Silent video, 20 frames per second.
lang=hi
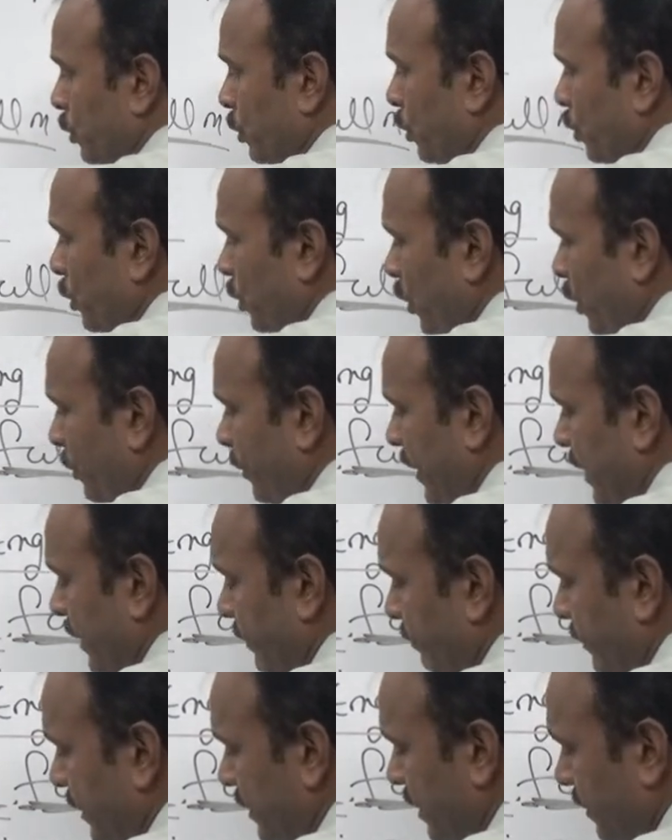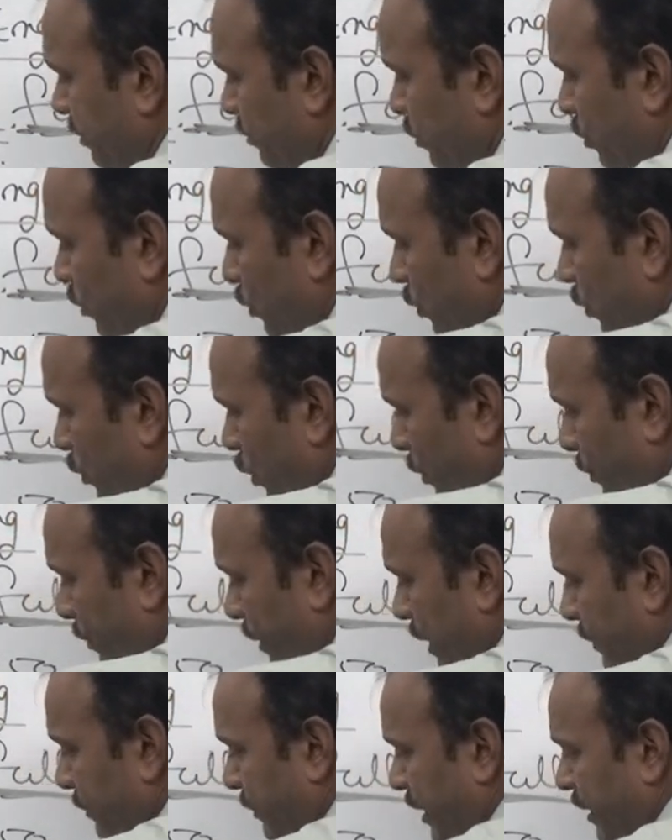दोनों में मतलब दोनों
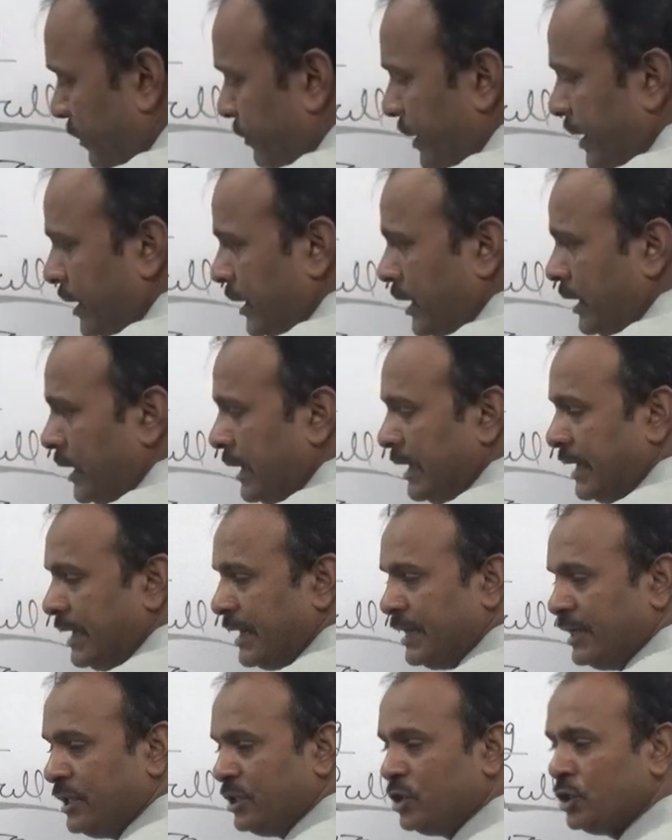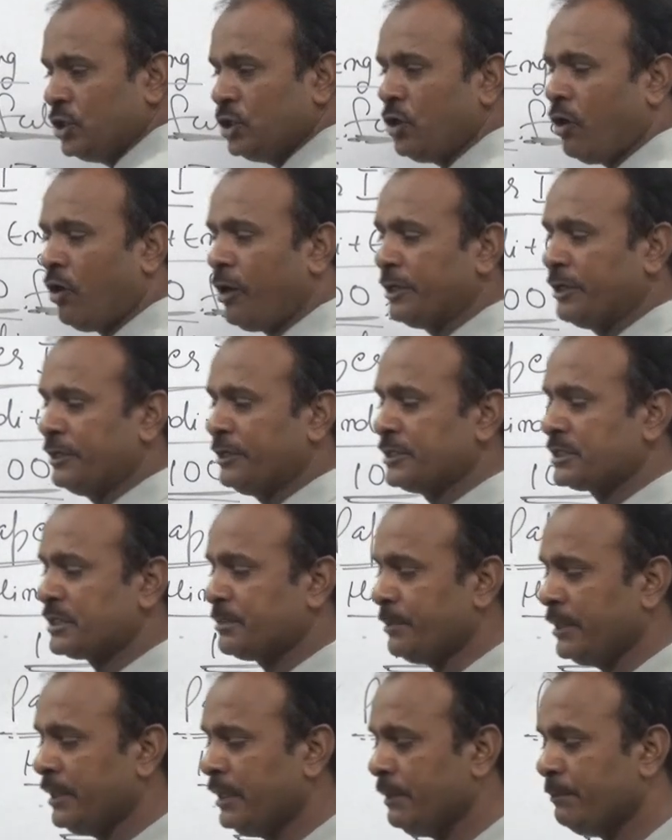पेपर में हिंदी और इंग्लिश
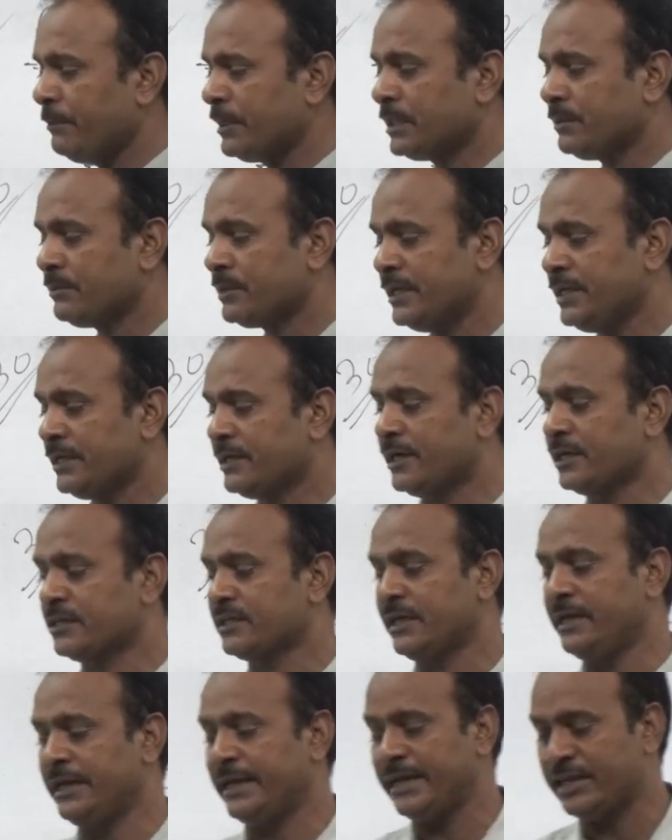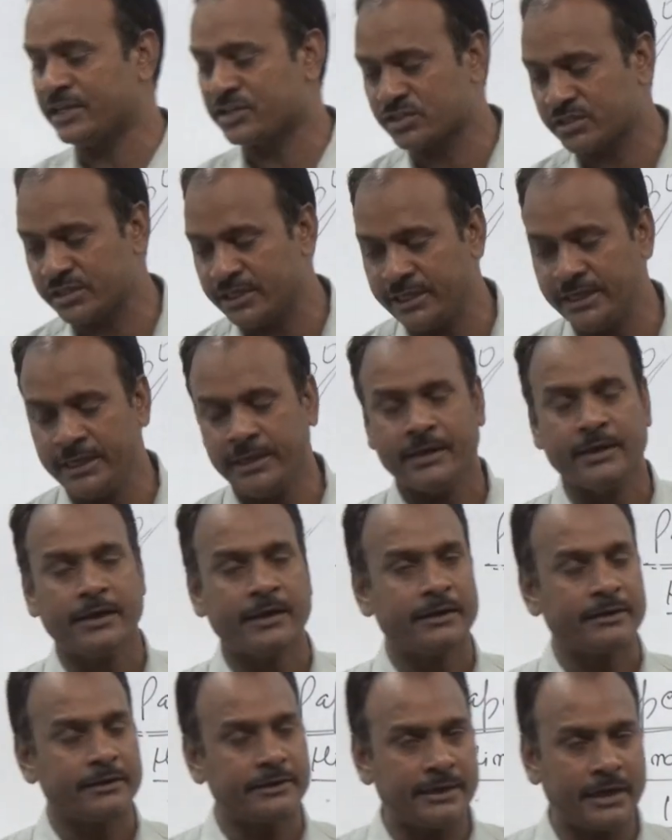में मतलब कहने का अर्थ है एसे
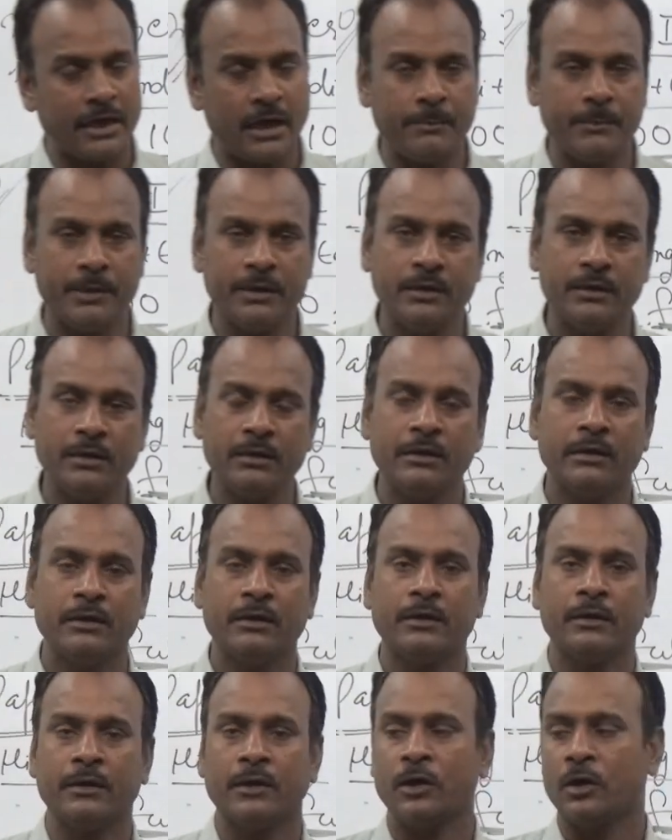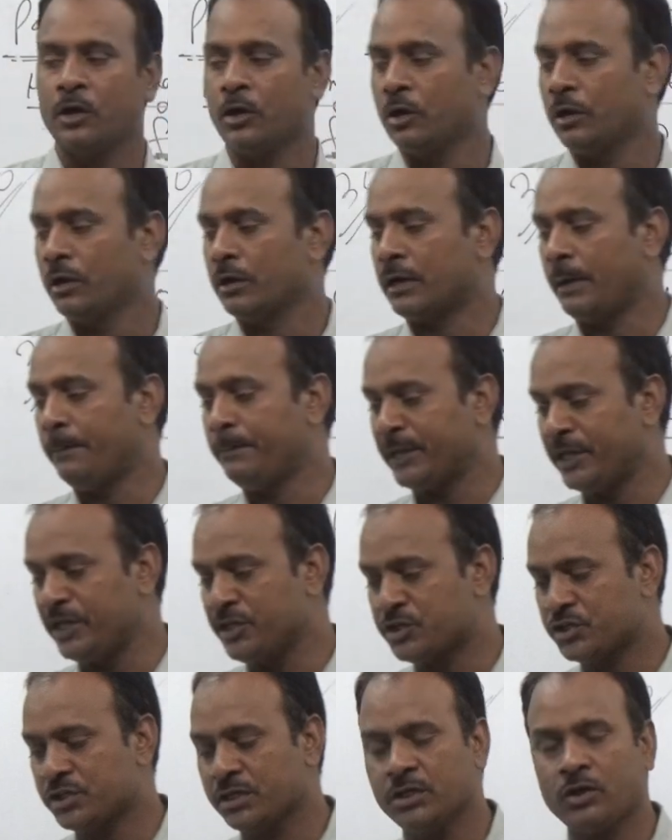ग्रामर
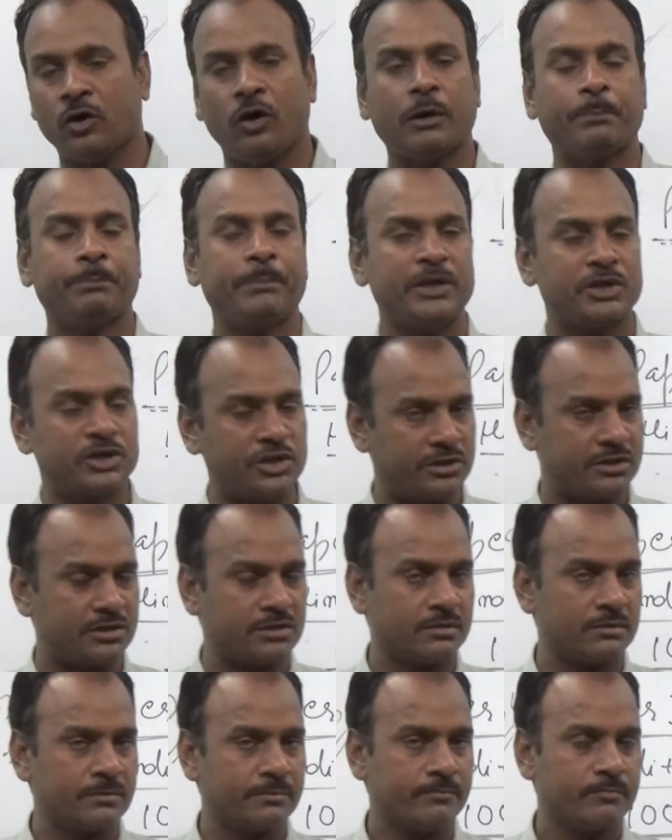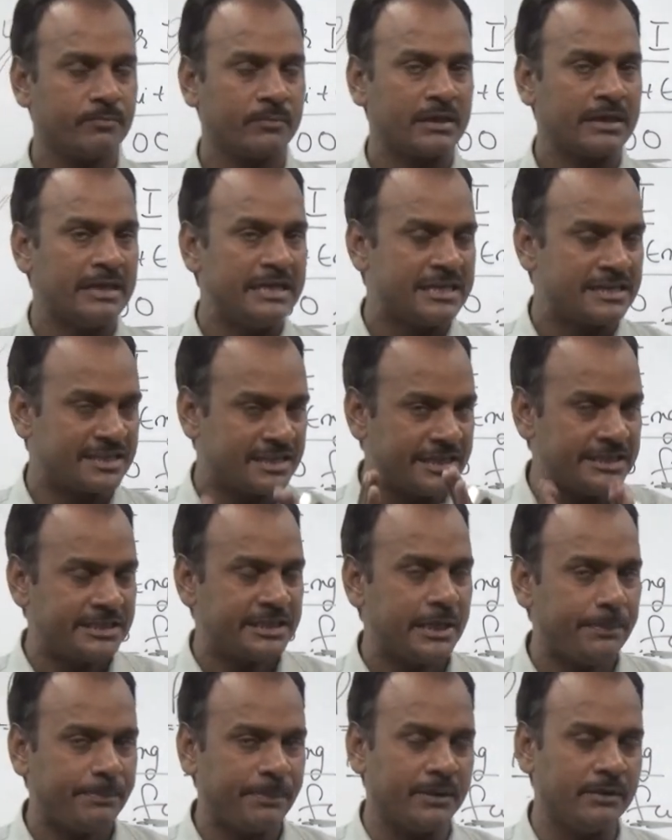कंप्रिहेंशन और प्रेसिस
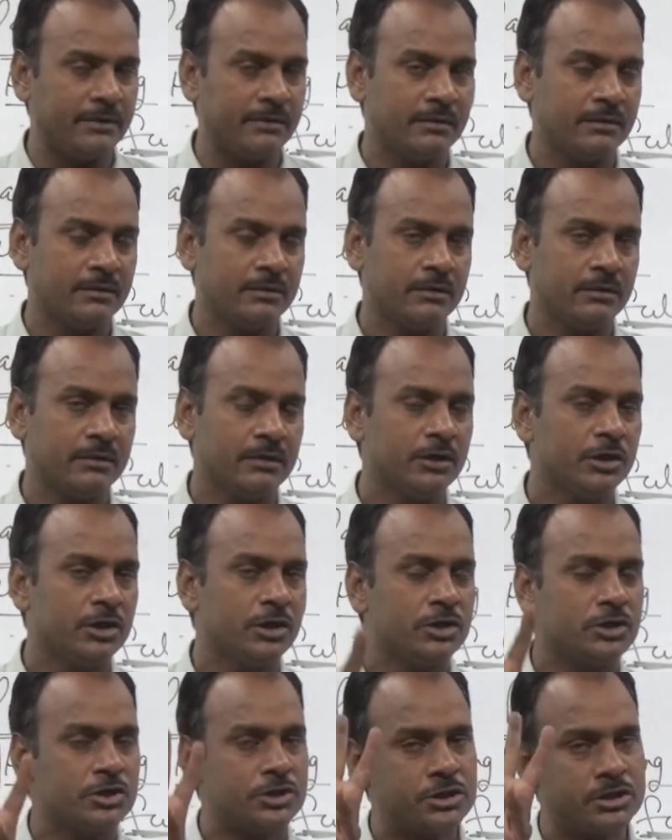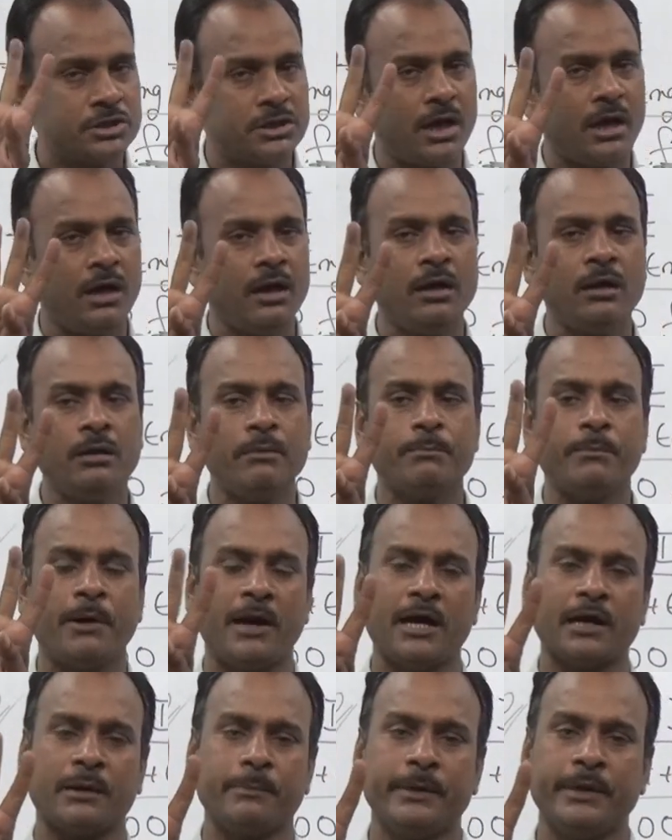संक्षेपण चार
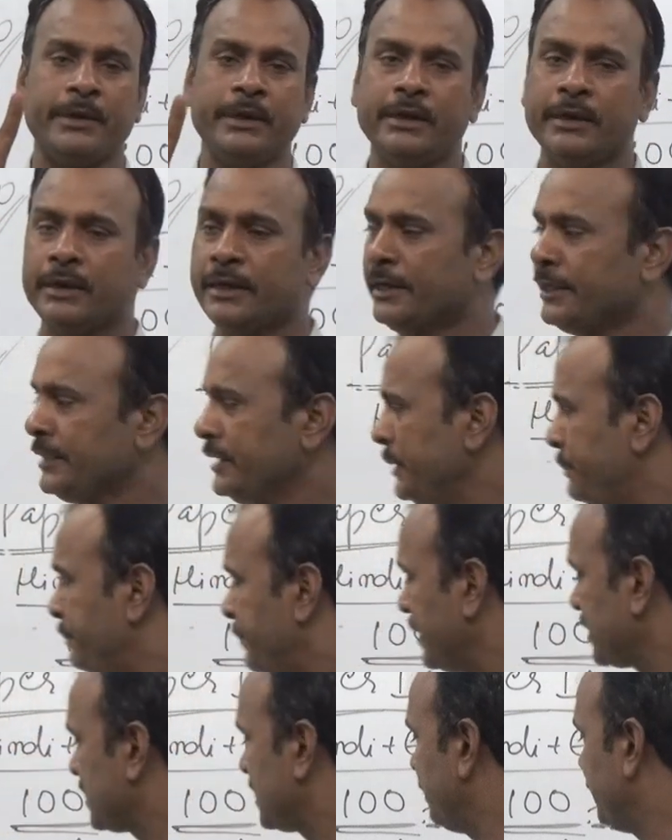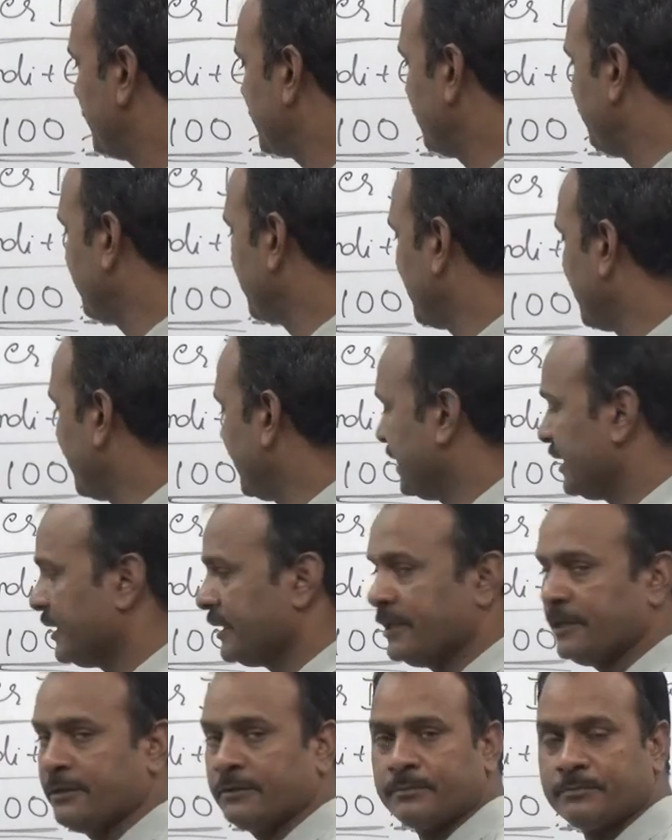भाग में ये प्रश्न पत्र बटा
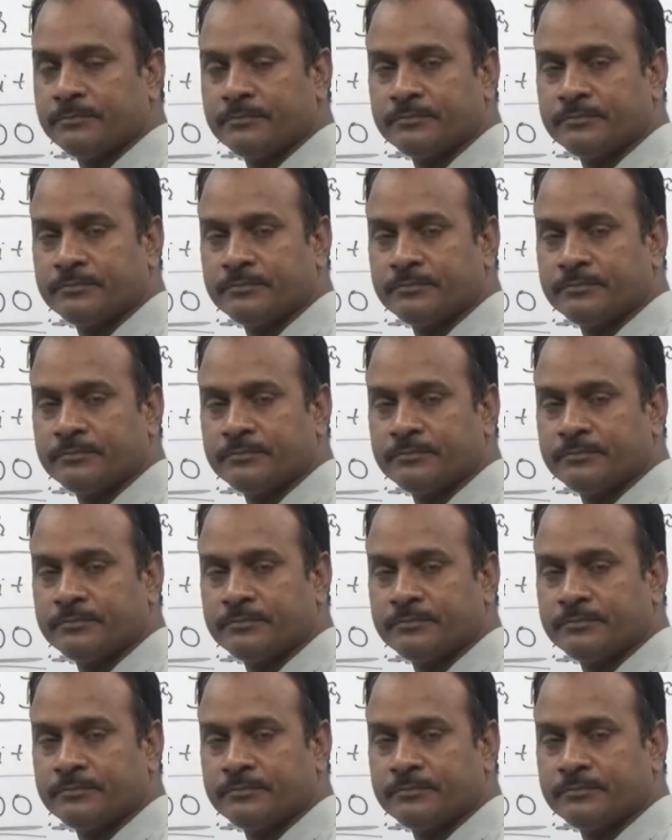रहेगा